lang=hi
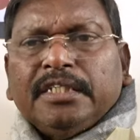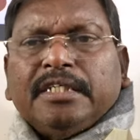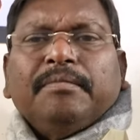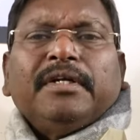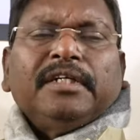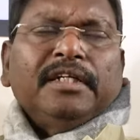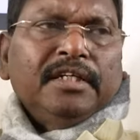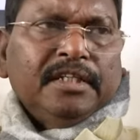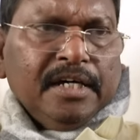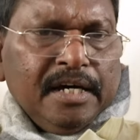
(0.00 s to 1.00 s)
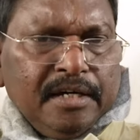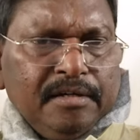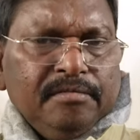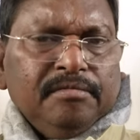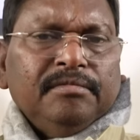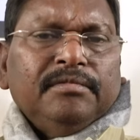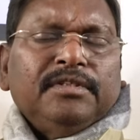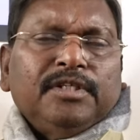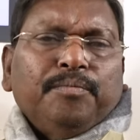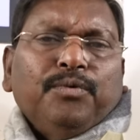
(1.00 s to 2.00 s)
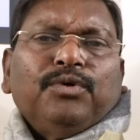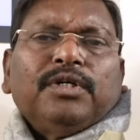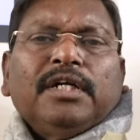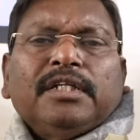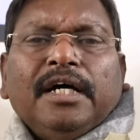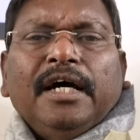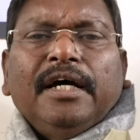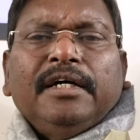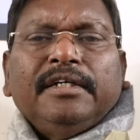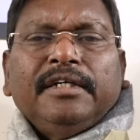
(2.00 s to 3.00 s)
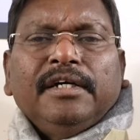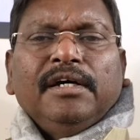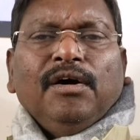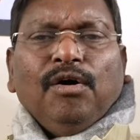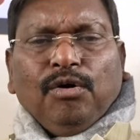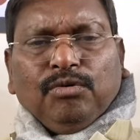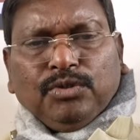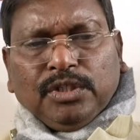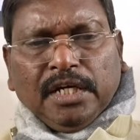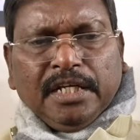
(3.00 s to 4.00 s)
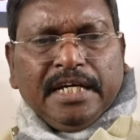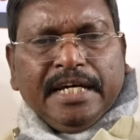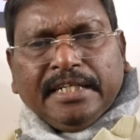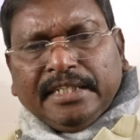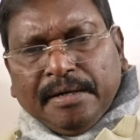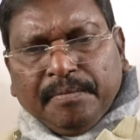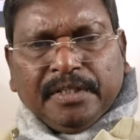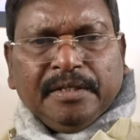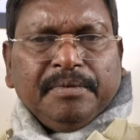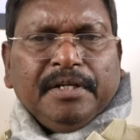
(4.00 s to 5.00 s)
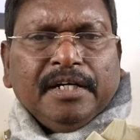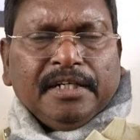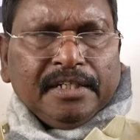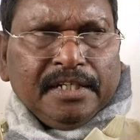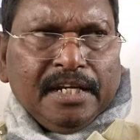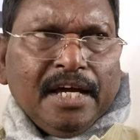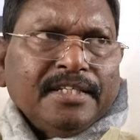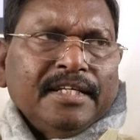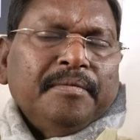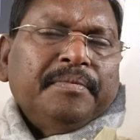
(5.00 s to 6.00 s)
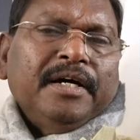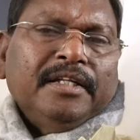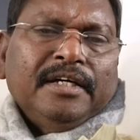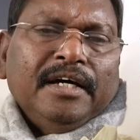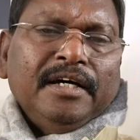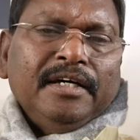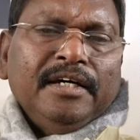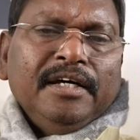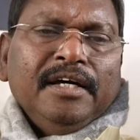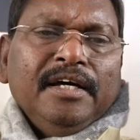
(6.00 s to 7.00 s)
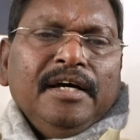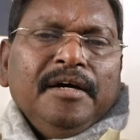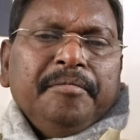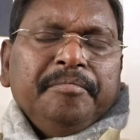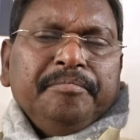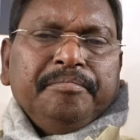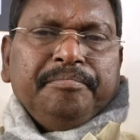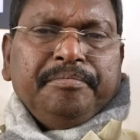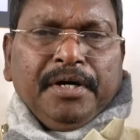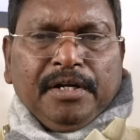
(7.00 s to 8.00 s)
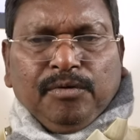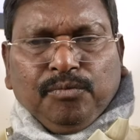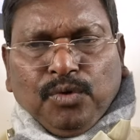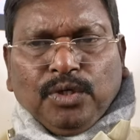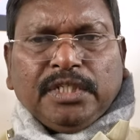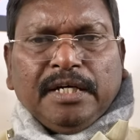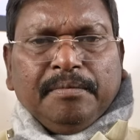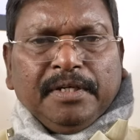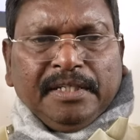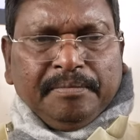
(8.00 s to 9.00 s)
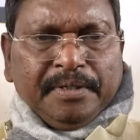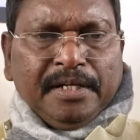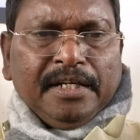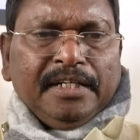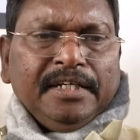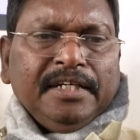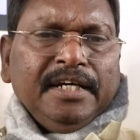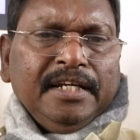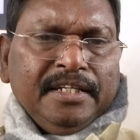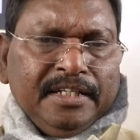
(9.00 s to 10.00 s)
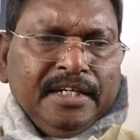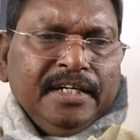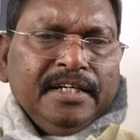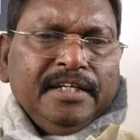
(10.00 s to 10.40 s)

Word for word: समर्थन देता है सपोर्ट करता है और उसके लिए एक सहमति बना करके रास्ता अपनाता है पर वो सहमति बनाने के लिए